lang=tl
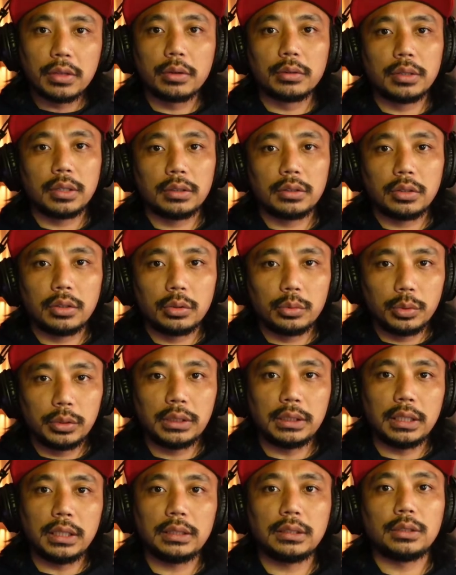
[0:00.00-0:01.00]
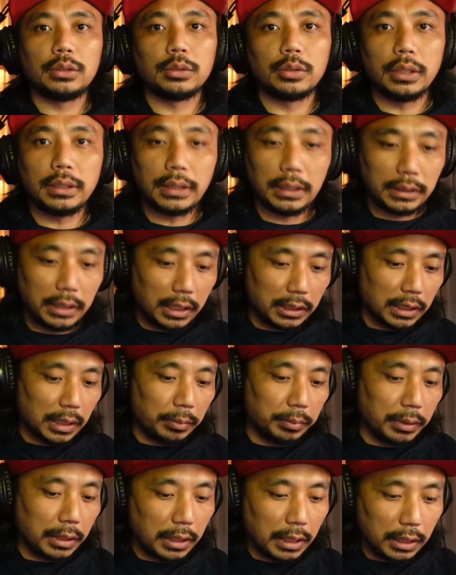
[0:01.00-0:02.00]
na to which is yung isa-set
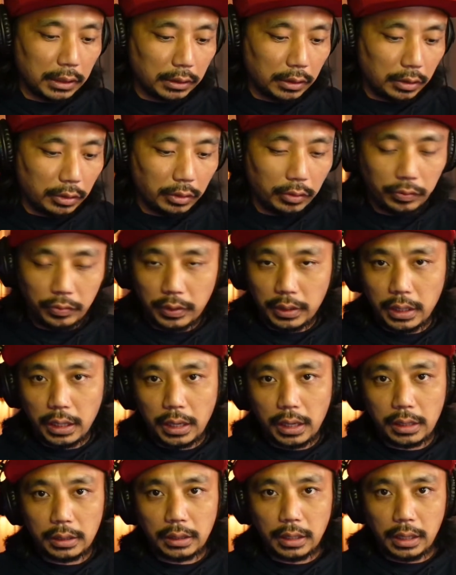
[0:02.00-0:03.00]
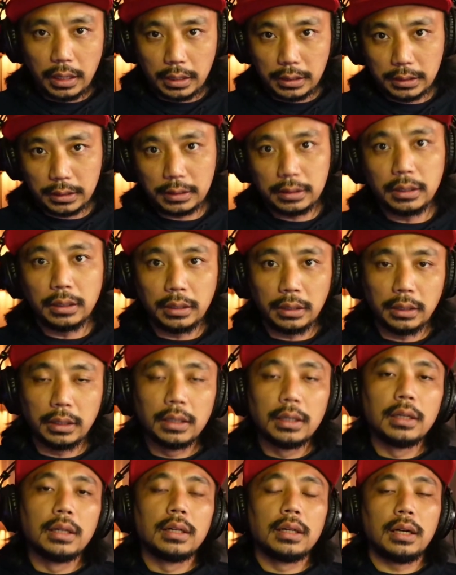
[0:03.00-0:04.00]
up na natin yung V8 as the
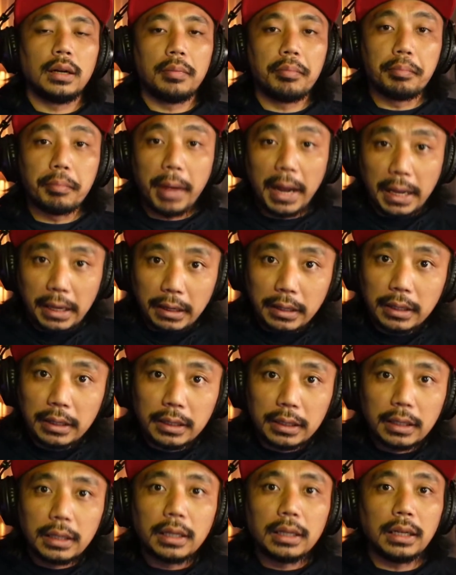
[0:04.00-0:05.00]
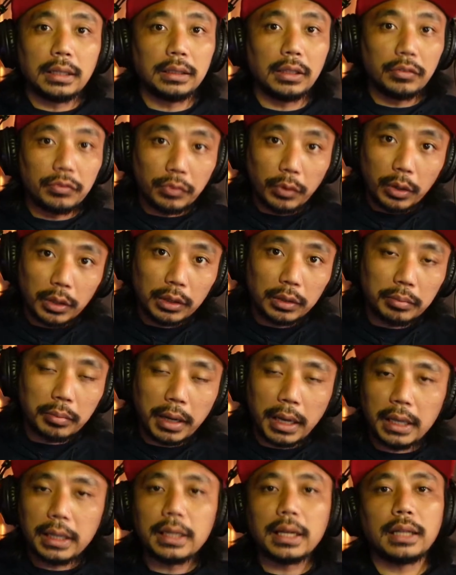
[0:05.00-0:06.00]
uh, mic, default
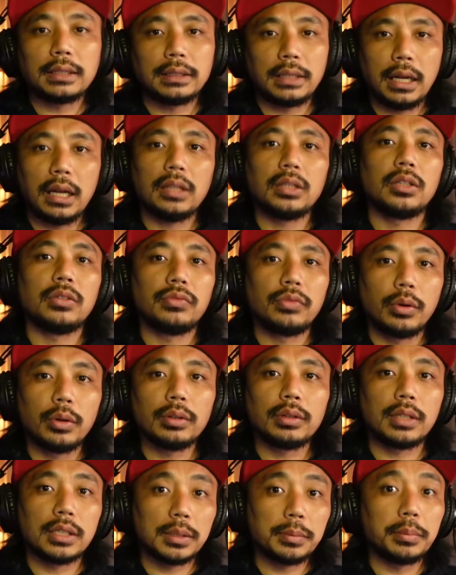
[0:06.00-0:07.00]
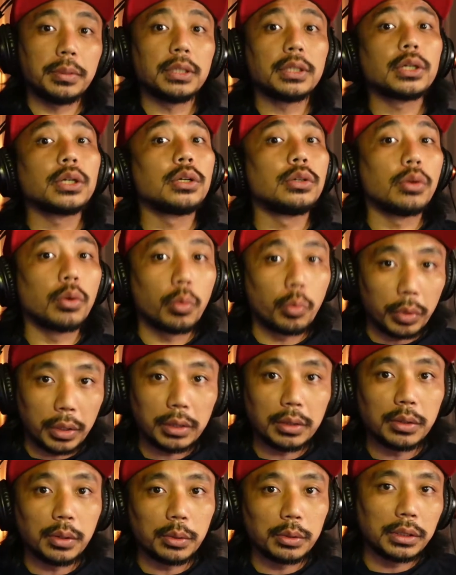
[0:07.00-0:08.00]
mic at saka default na speaker ng
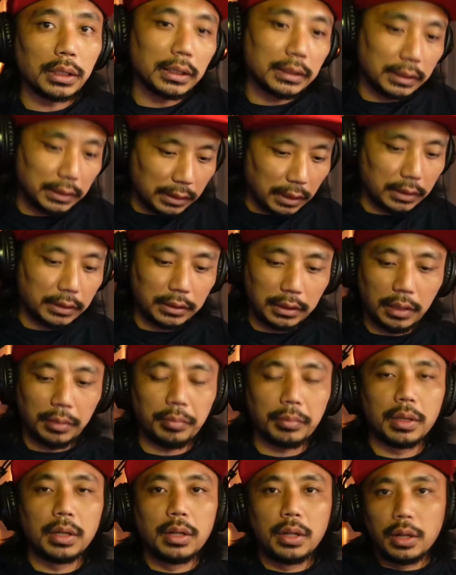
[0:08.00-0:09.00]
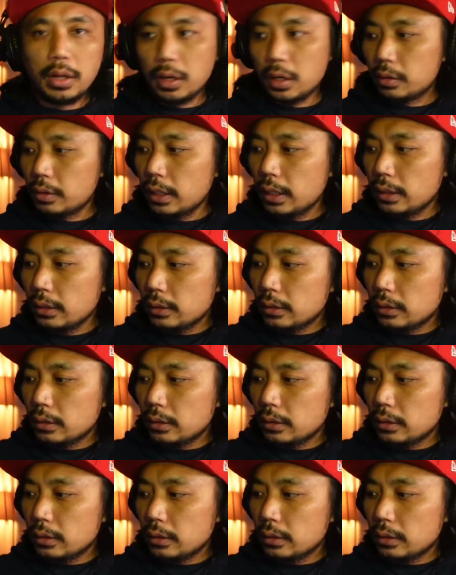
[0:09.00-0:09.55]
Windows system. Alright,